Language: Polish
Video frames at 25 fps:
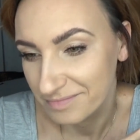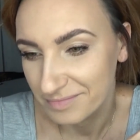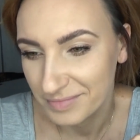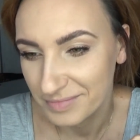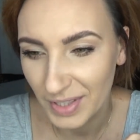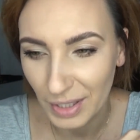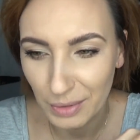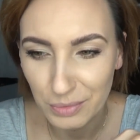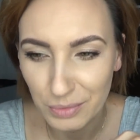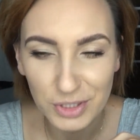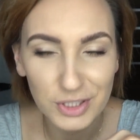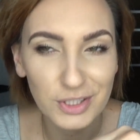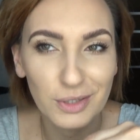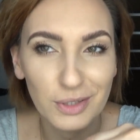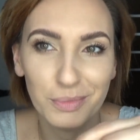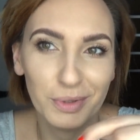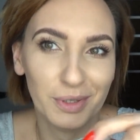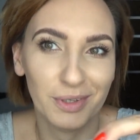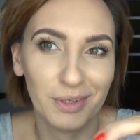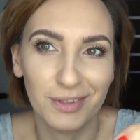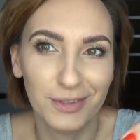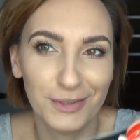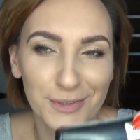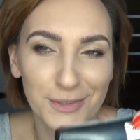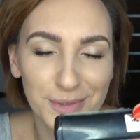jak
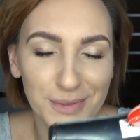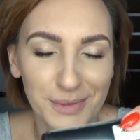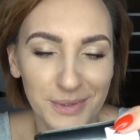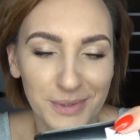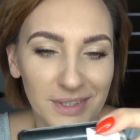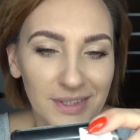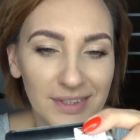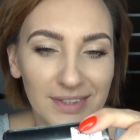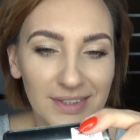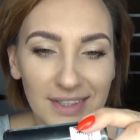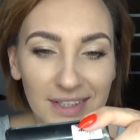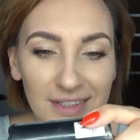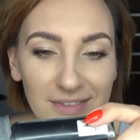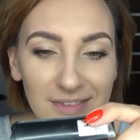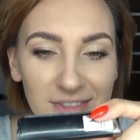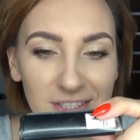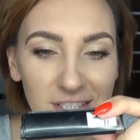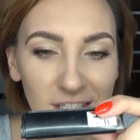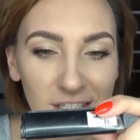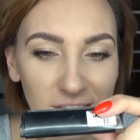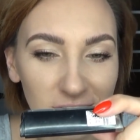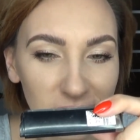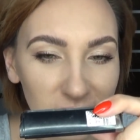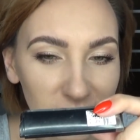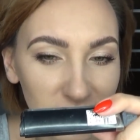przyczepiony do skóry. On
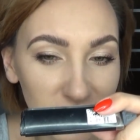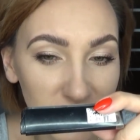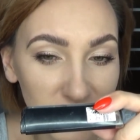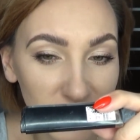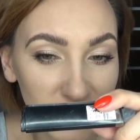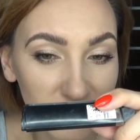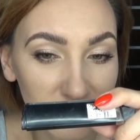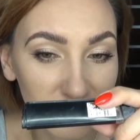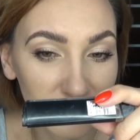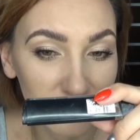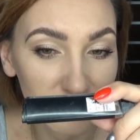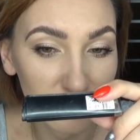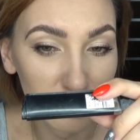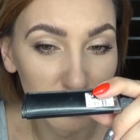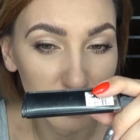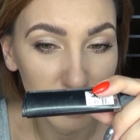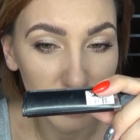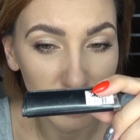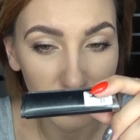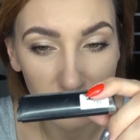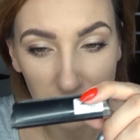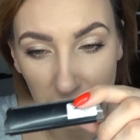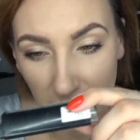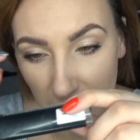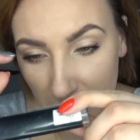najzwyczajniej siedzi. Zaraz Wam
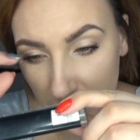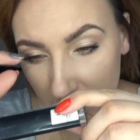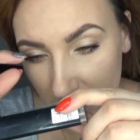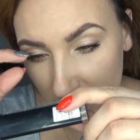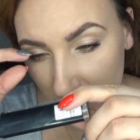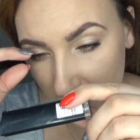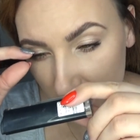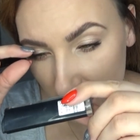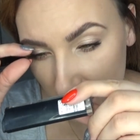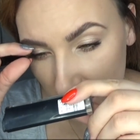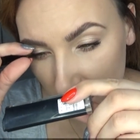zbliżę i mam nadzieję, że